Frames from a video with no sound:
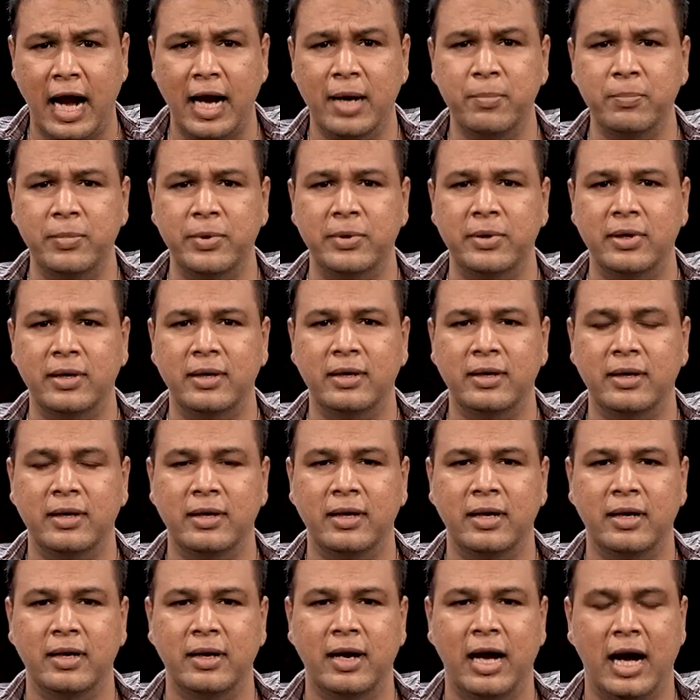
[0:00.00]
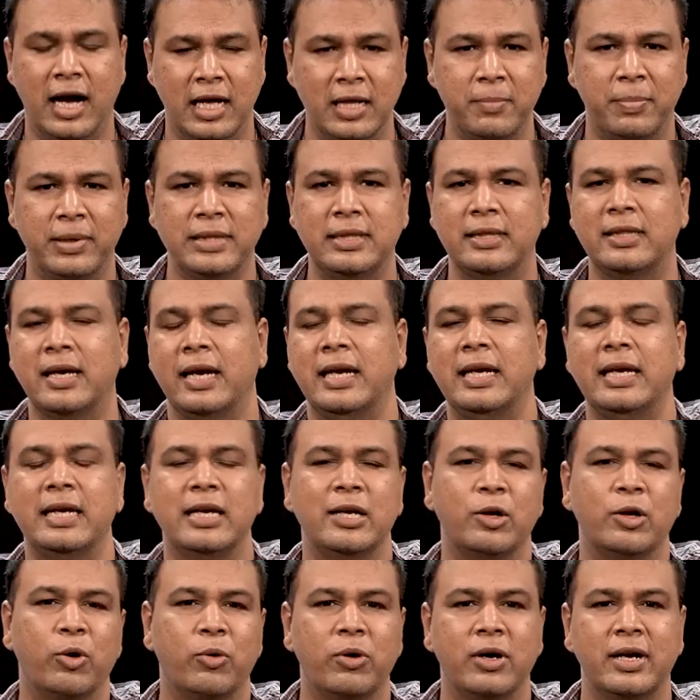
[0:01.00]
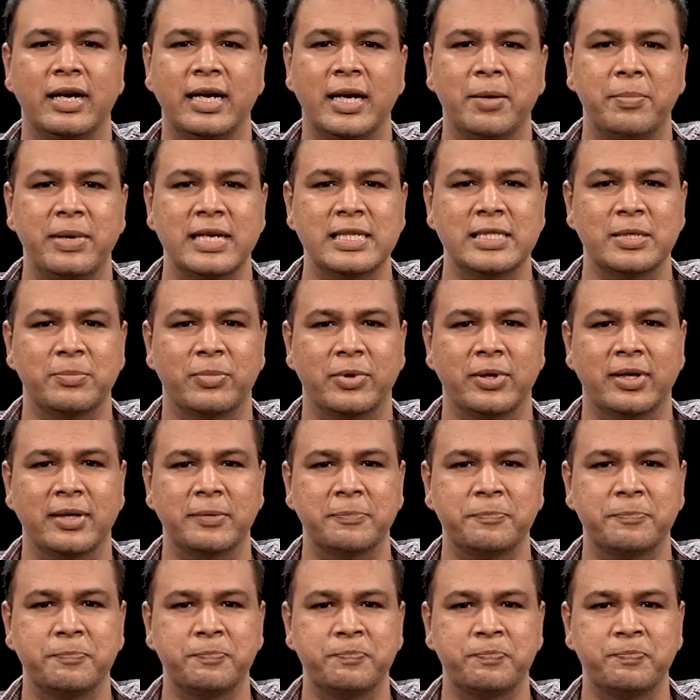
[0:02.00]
அன்பு அதை பற்றி தான் இன்றைக்கி நான் உங்ககிட்ட பேச போகிறேன்